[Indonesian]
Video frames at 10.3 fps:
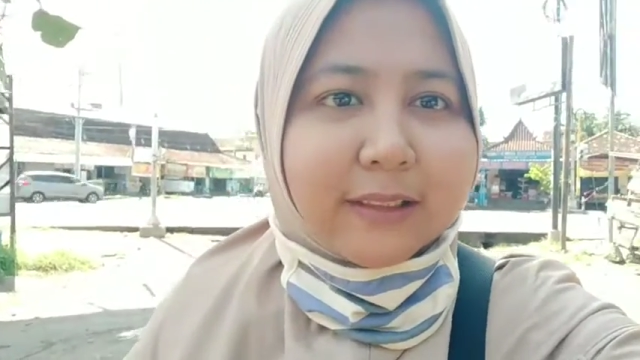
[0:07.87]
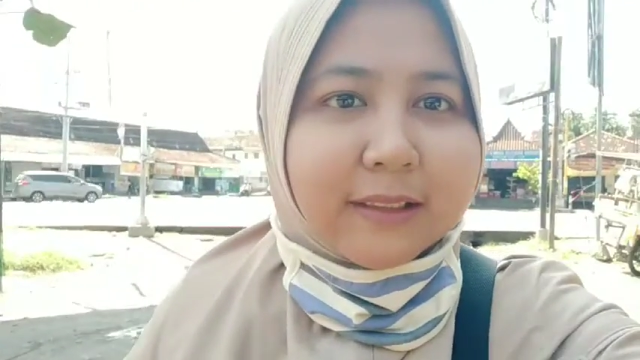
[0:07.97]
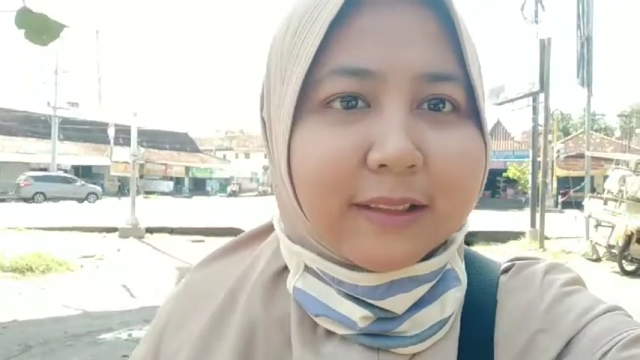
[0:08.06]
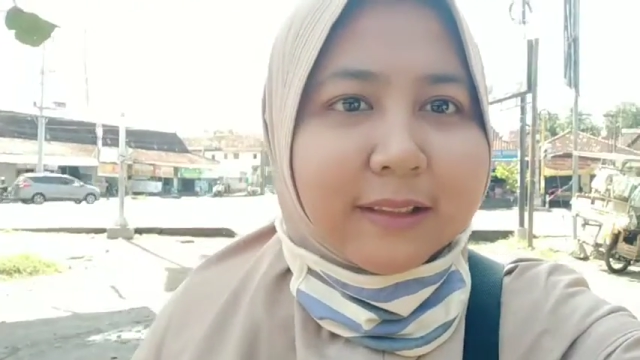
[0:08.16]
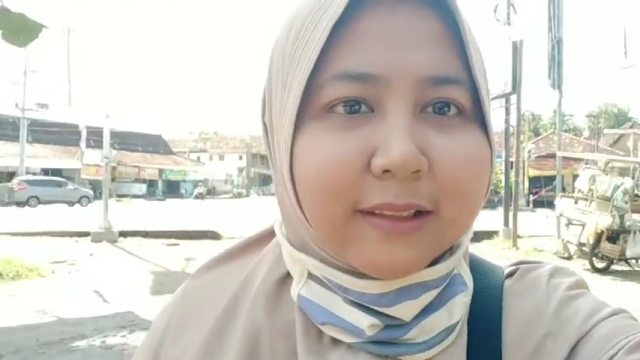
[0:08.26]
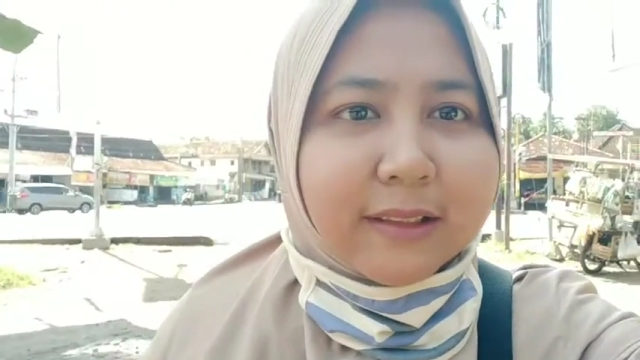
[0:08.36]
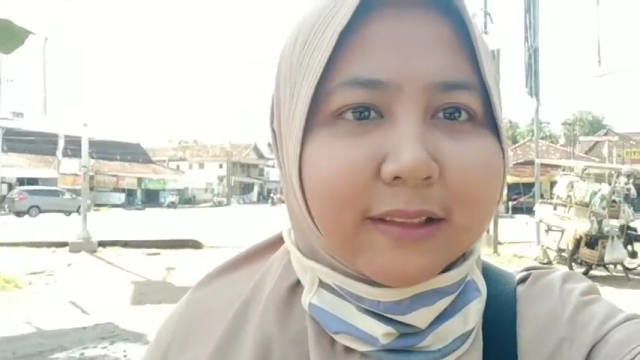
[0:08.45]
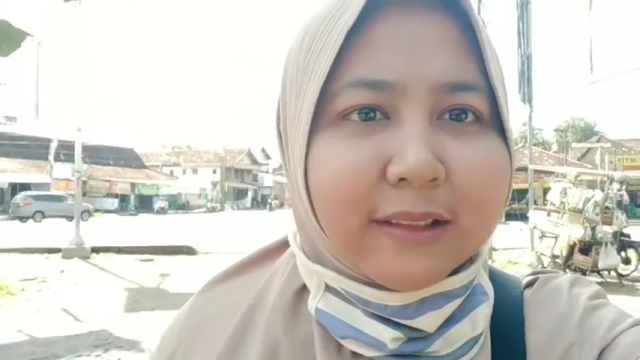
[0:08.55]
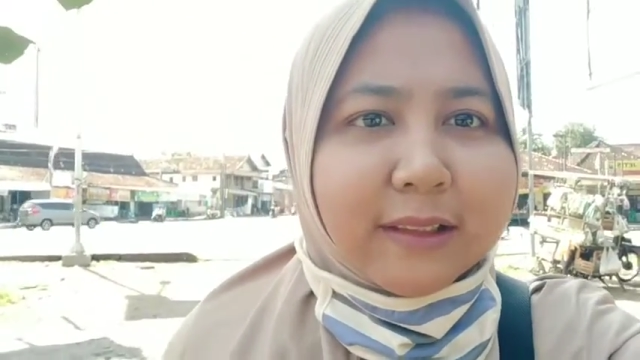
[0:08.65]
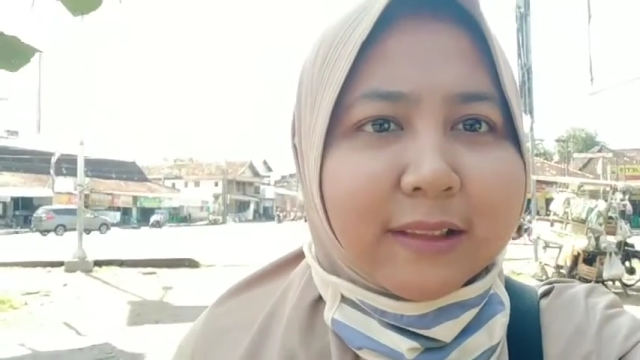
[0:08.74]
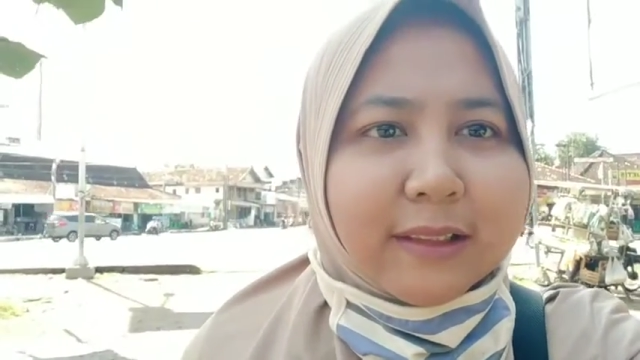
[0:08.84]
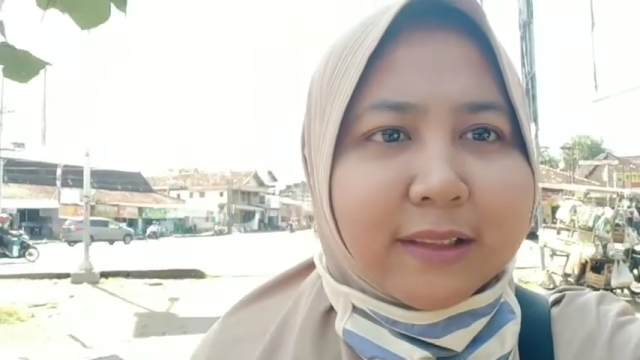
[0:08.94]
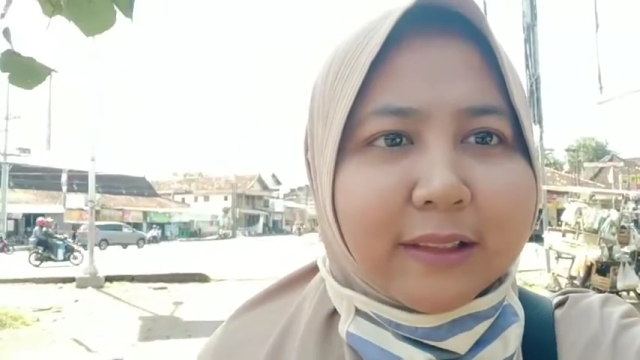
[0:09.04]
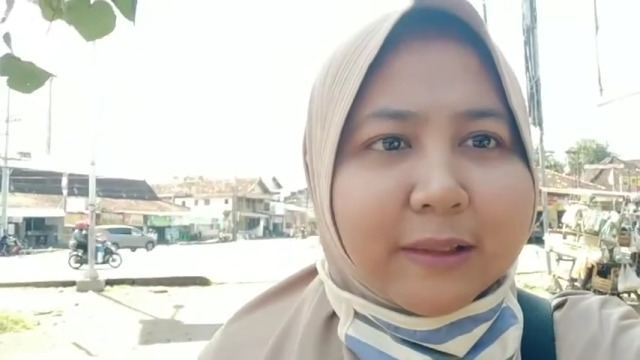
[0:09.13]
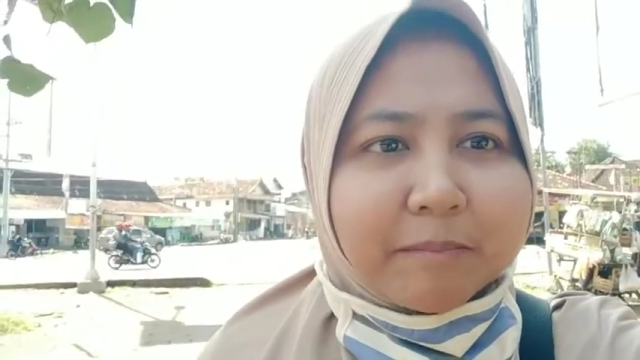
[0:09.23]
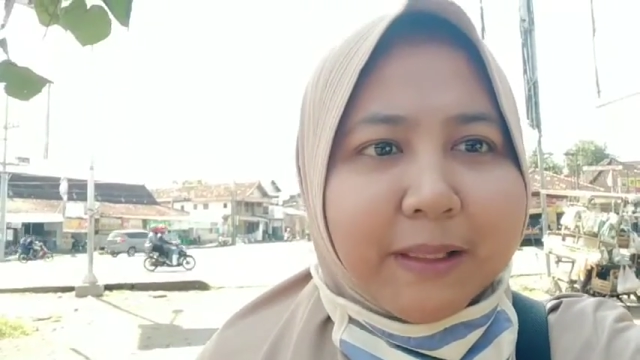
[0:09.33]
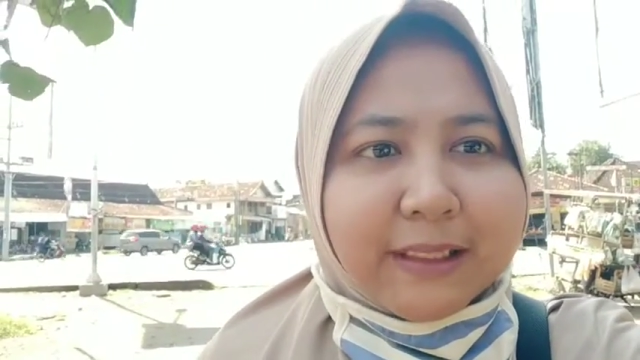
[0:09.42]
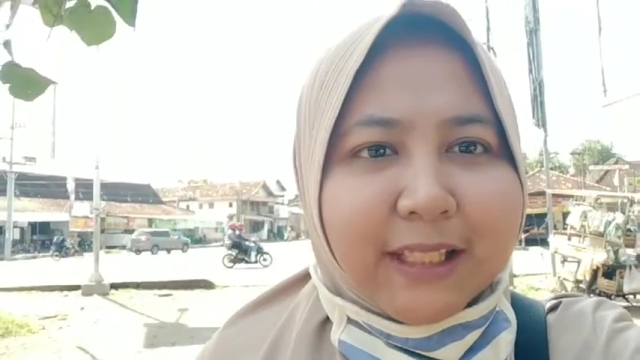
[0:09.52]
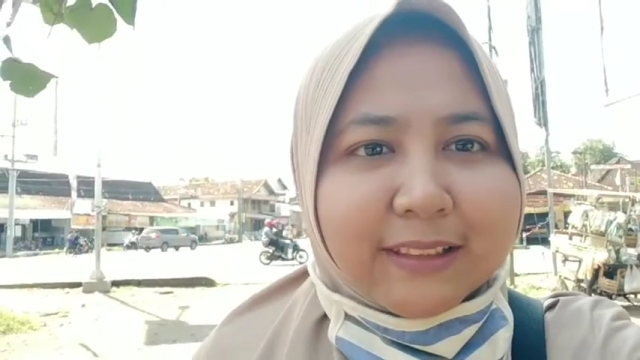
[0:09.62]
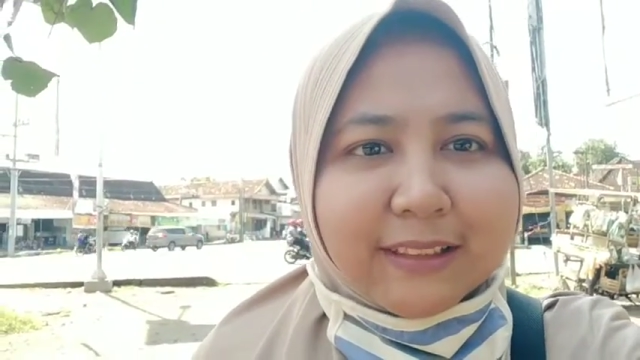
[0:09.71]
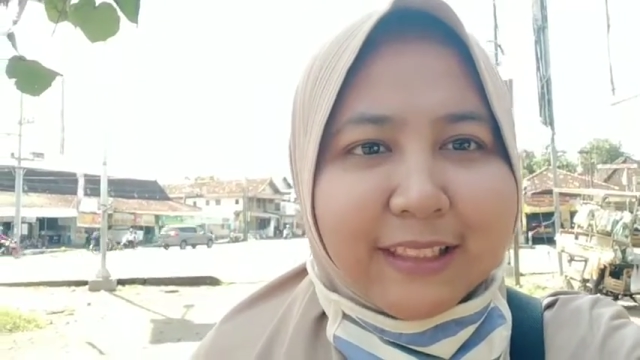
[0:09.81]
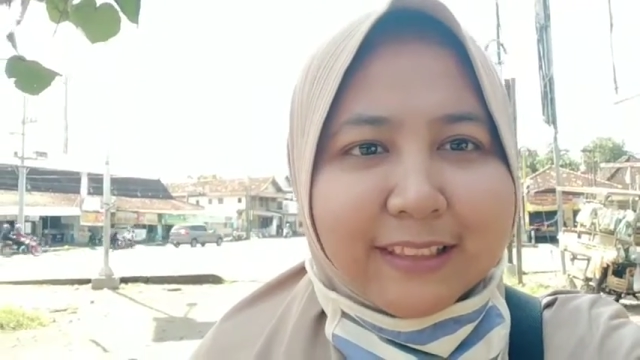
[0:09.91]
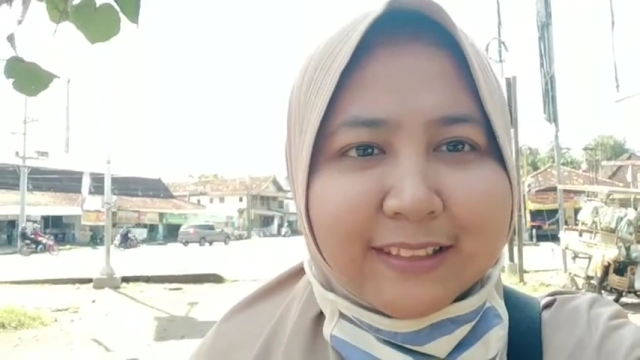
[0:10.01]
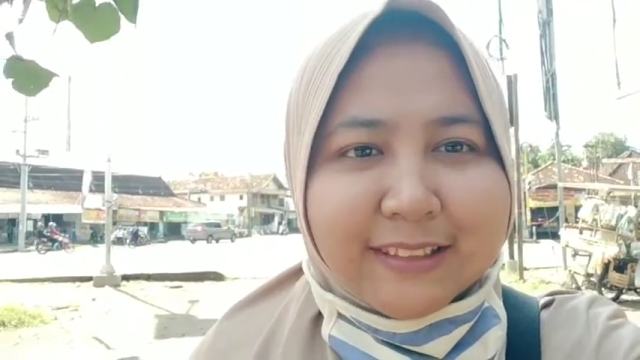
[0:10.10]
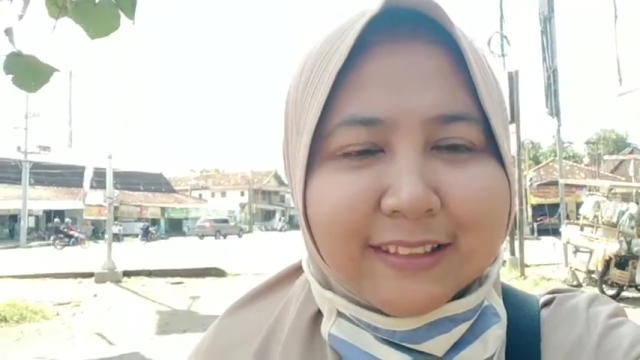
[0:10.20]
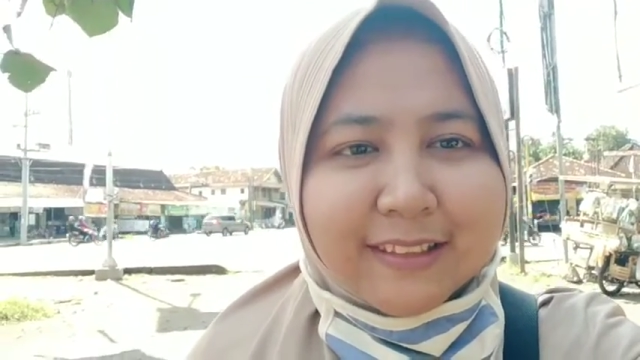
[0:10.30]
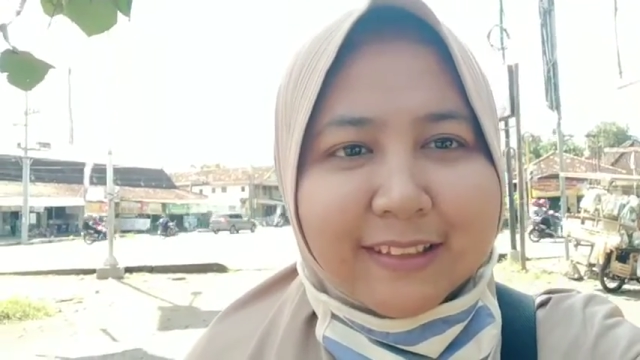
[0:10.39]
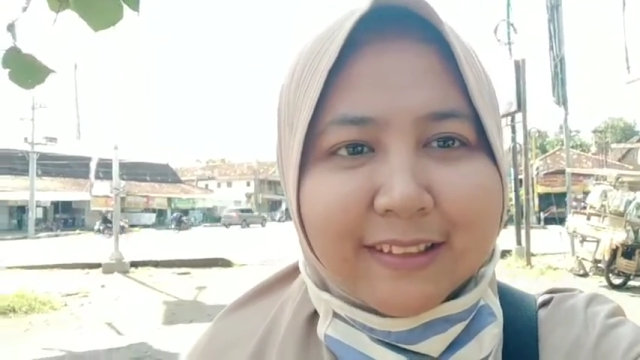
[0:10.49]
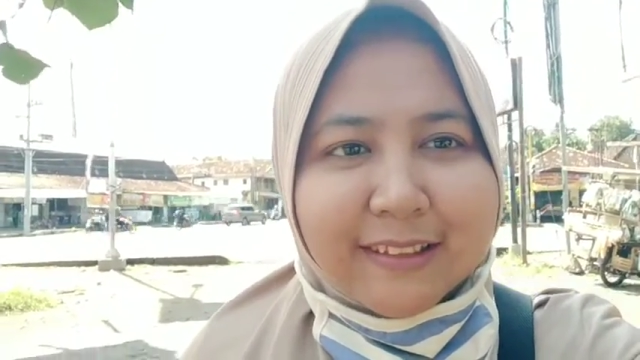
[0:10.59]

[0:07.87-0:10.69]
di Pasar Cedes